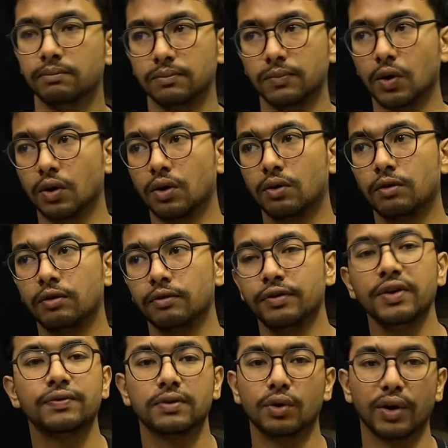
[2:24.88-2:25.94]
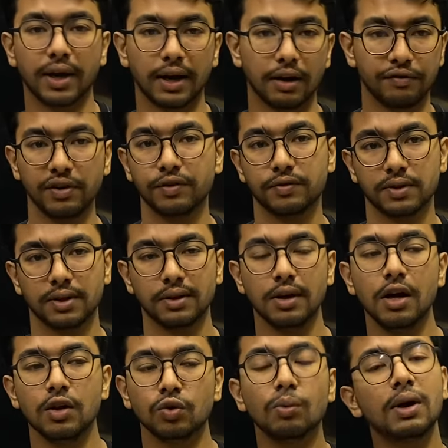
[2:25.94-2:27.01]
ধরো ফিফথ হয়ে গেলা ফিফথ
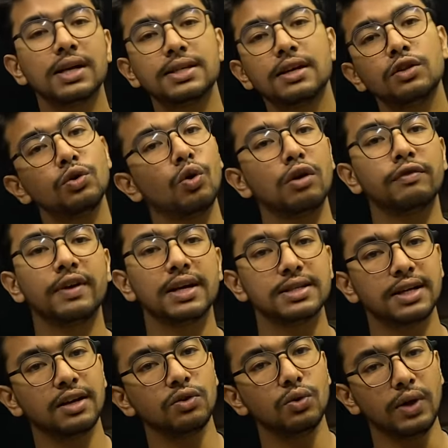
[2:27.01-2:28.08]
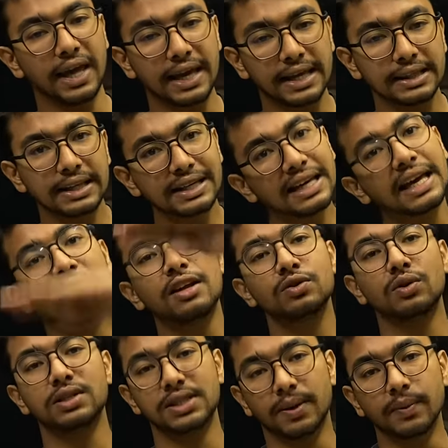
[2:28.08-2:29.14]
তোমার কাছে কিন্তু কনফিডেন্সটা কিন্তু এখান থেকে এখানে
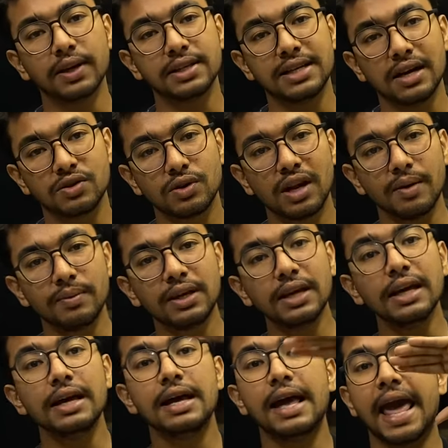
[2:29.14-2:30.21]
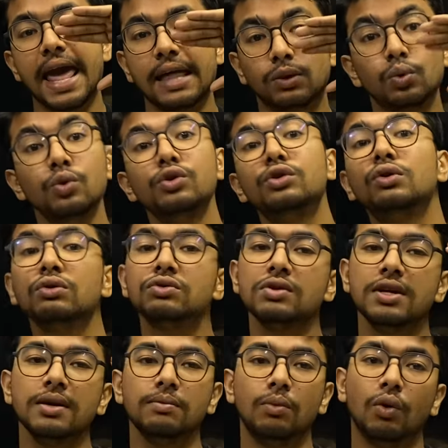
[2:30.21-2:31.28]
চলে যাবে যে আসলে আমি কি দুইশো
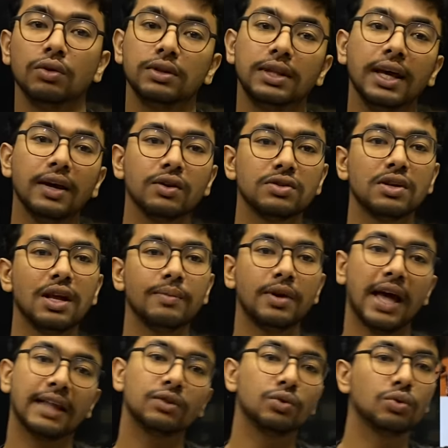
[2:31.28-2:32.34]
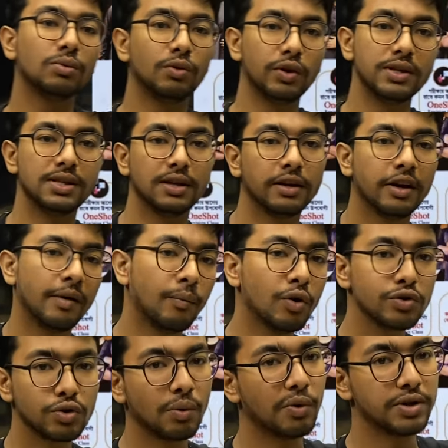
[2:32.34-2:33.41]
জনের মধ্যে আসলে আমি এততম হয়েছি
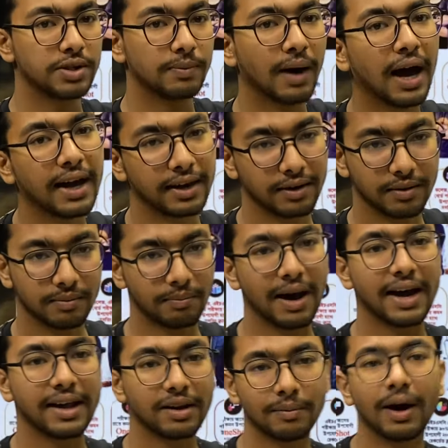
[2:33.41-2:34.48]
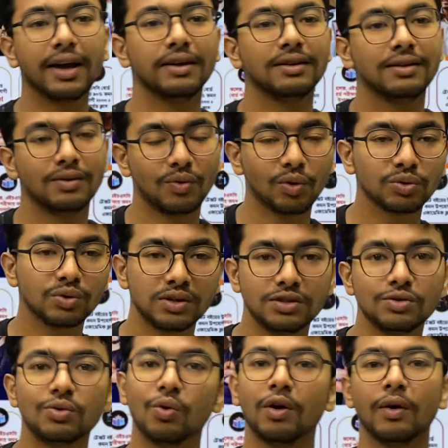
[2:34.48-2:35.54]
পঞ্চম হয়েছি ভাই ভাই রে ভাই কত কিছু
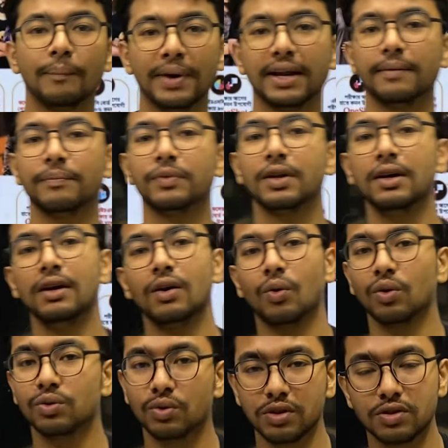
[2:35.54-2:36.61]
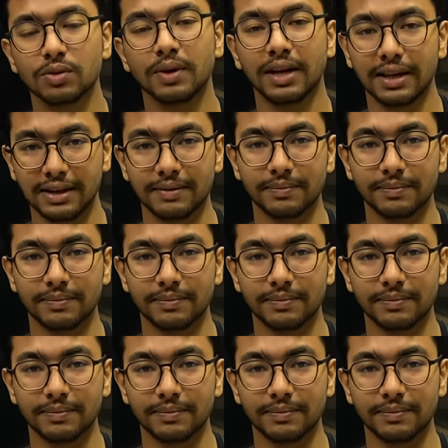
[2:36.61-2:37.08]
মানে কত কিছু মানে